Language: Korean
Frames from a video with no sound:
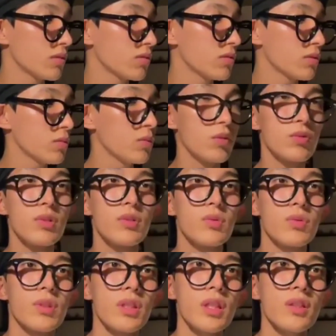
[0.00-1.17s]
쓰고 싶으면 언제
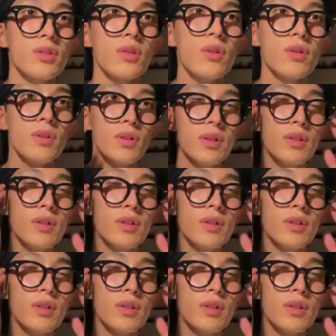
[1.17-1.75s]
또 끼겠죠.